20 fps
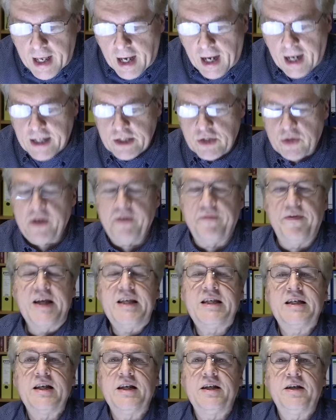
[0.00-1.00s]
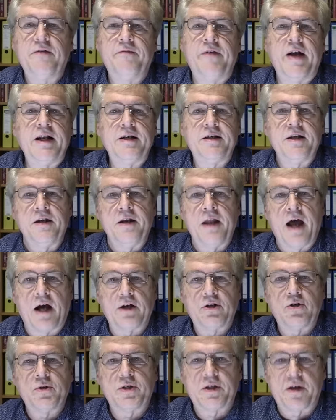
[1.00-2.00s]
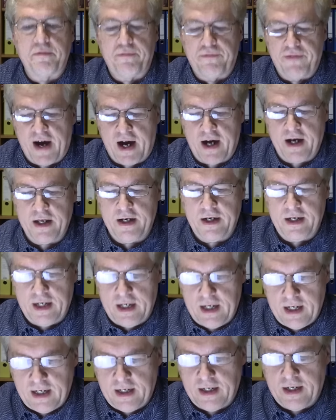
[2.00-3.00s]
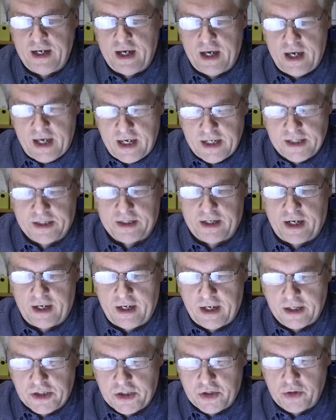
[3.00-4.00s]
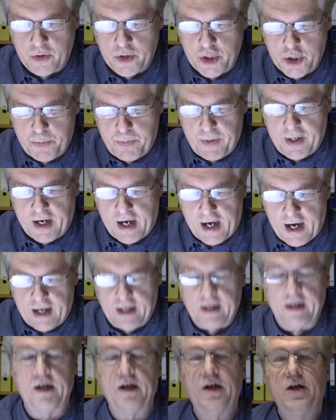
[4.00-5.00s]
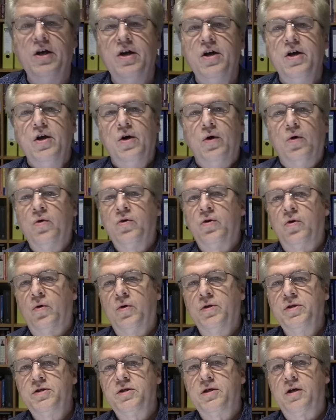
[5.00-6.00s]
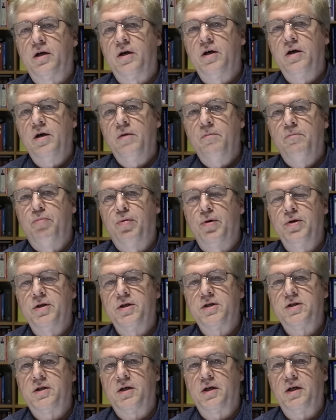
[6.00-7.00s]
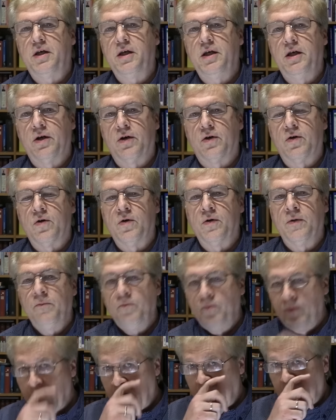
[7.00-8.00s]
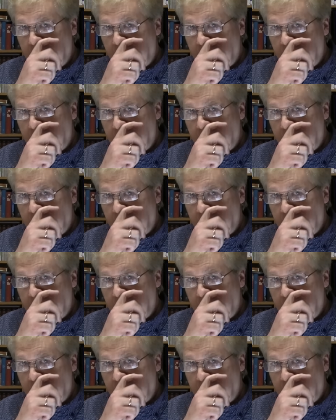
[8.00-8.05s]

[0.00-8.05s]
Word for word: Also die westliche Welt, die NATO ist gefangen in der Eskalationsspirale und unsere Bundesregierung